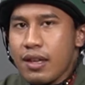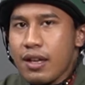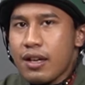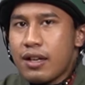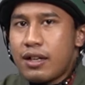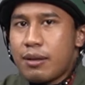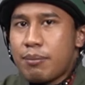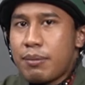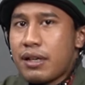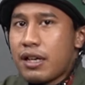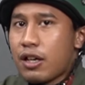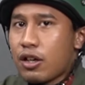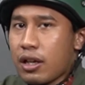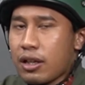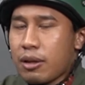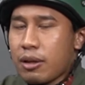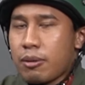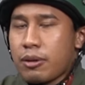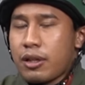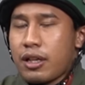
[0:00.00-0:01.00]
eh, benar
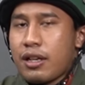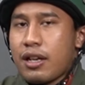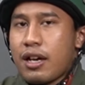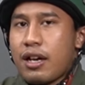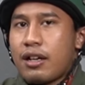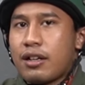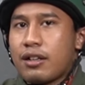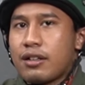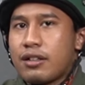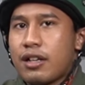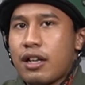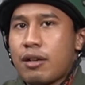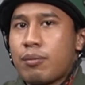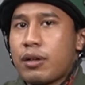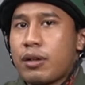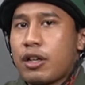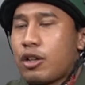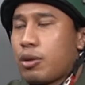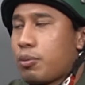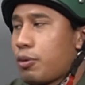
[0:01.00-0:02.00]
atau tidak. Dan
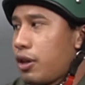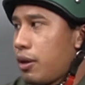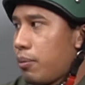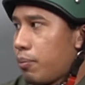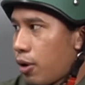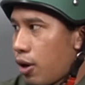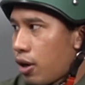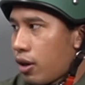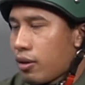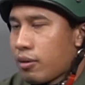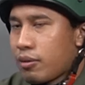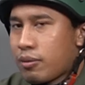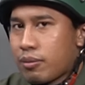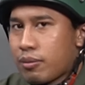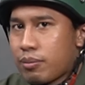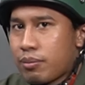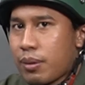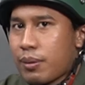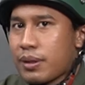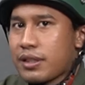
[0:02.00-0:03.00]
begitu pun impor
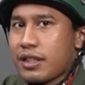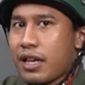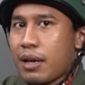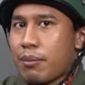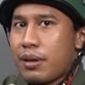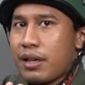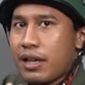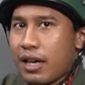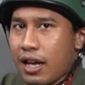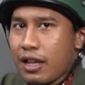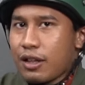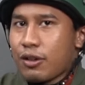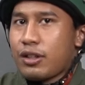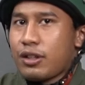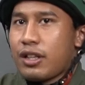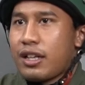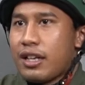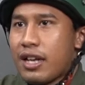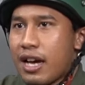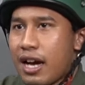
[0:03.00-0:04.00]
memastikan oh. benar atau
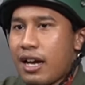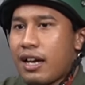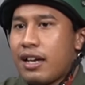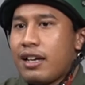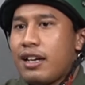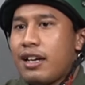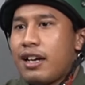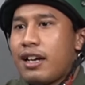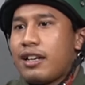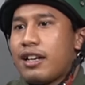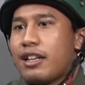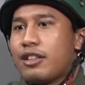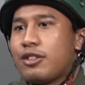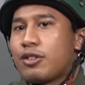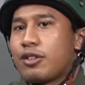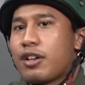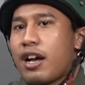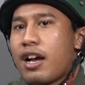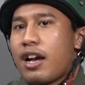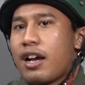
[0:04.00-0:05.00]
tidak. Dan
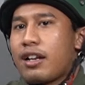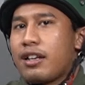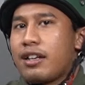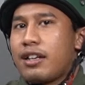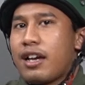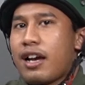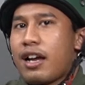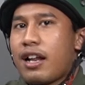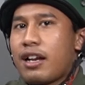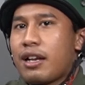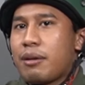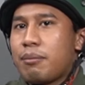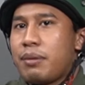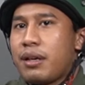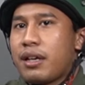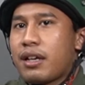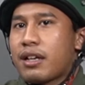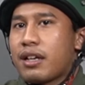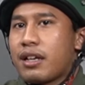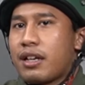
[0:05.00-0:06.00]
juga dia
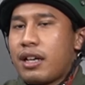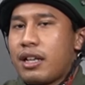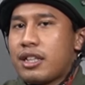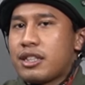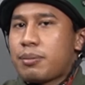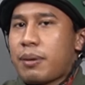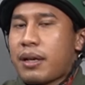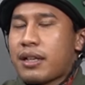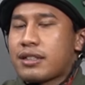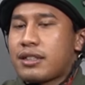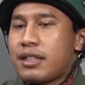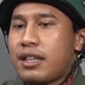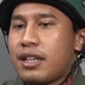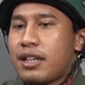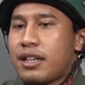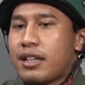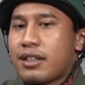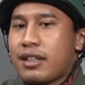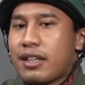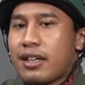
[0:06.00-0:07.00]
lebih ke inspeksi
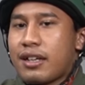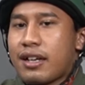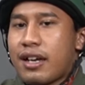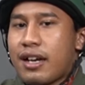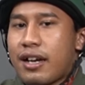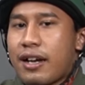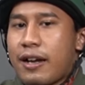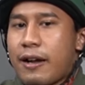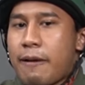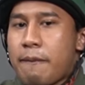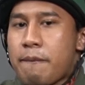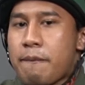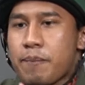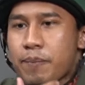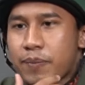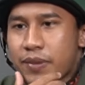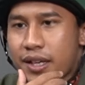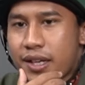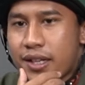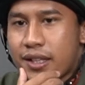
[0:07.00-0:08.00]
ketika
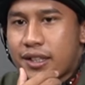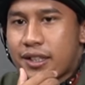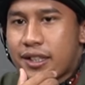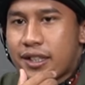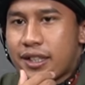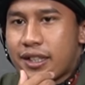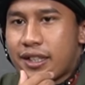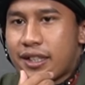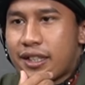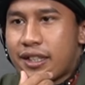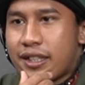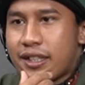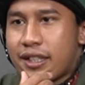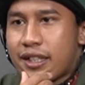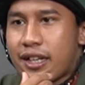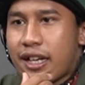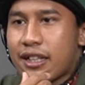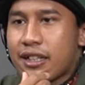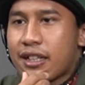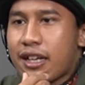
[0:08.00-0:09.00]
eh,
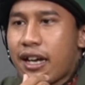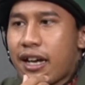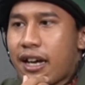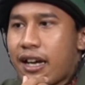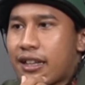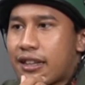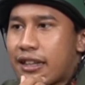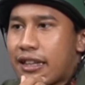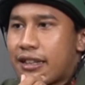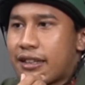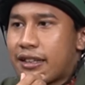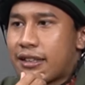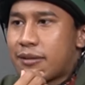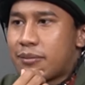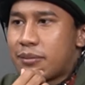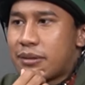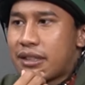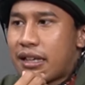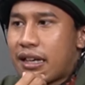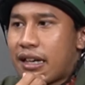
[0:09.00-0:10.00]
kan kayak
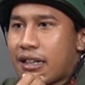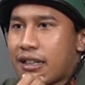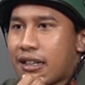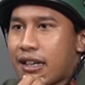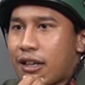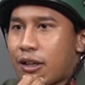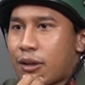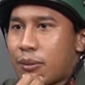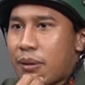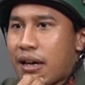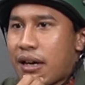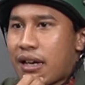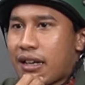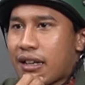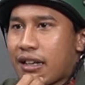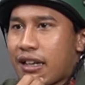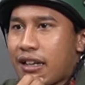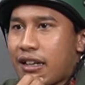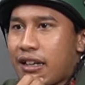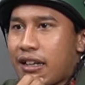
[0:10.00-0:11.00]
misalkan kalau barang
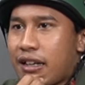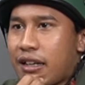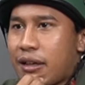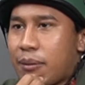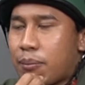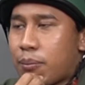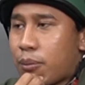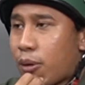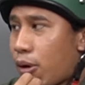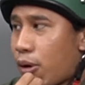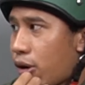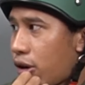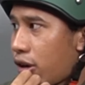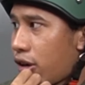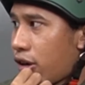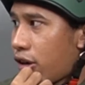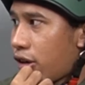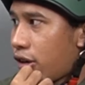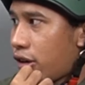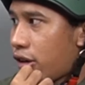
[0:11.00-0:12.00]
yang diimpor
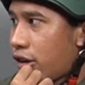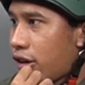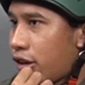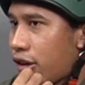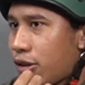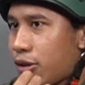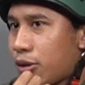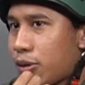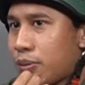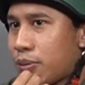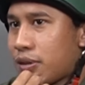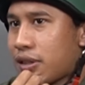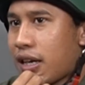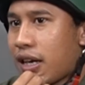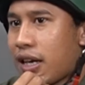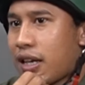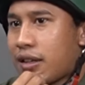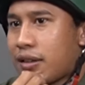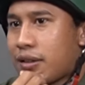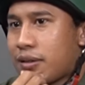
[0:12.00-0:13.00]
itu hmm.
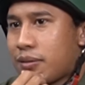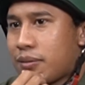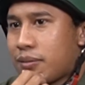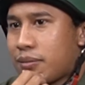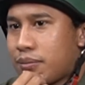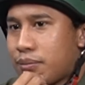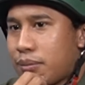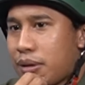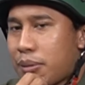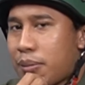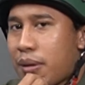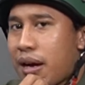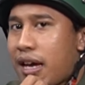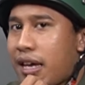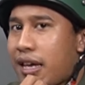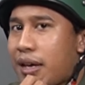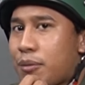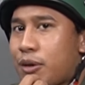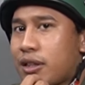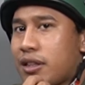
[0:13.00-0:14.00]
misalkan
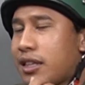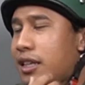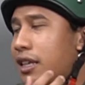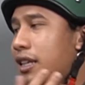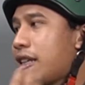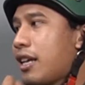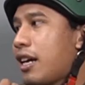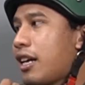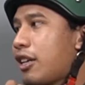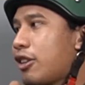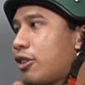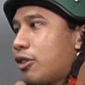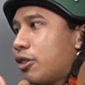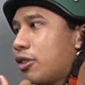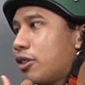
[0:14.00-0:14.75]
berbahaya buat kita gitu